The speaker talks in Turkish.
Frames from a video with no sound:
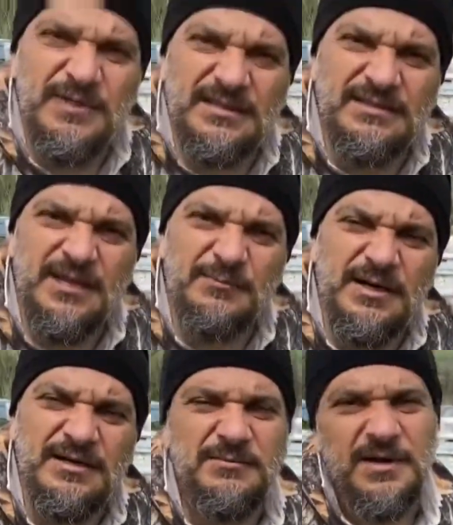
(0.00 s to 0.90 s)
bıraktık
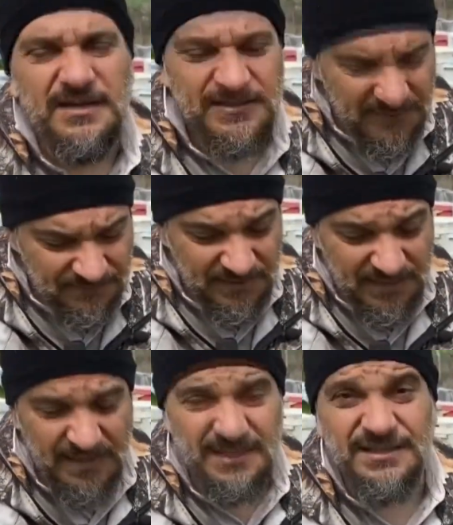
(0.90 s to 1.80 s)
ama maalesef
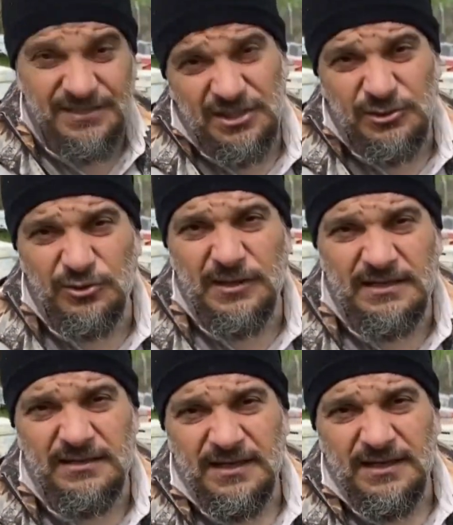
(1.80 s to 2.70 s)
e,
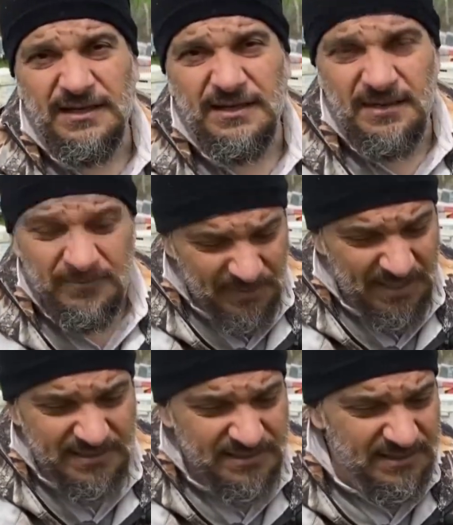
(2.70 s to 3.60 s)
çalıyorlar. E,
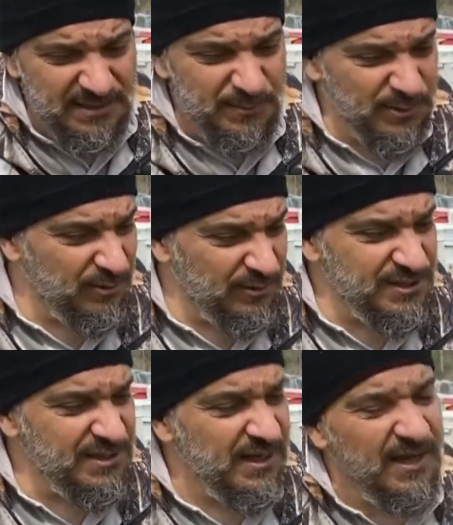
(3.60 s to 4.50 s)
plastik kıymeti olduğu
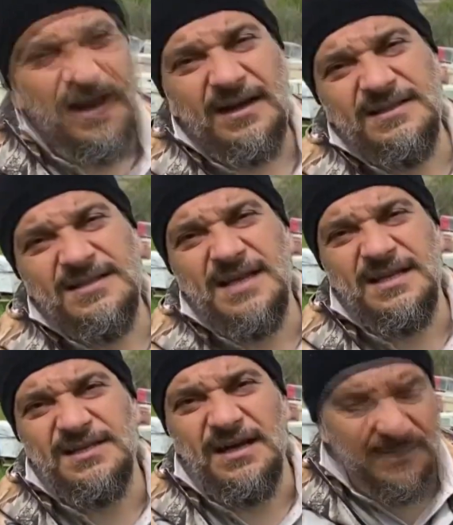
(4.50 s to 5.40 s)
için artık
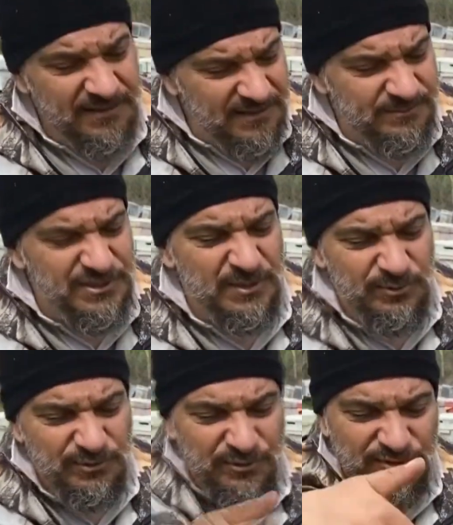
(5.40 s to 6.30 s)
sadece aralığımızda
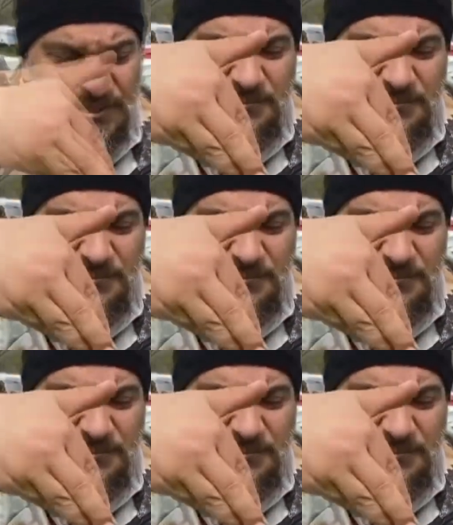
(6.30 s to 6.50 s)
bulunduruyoruz.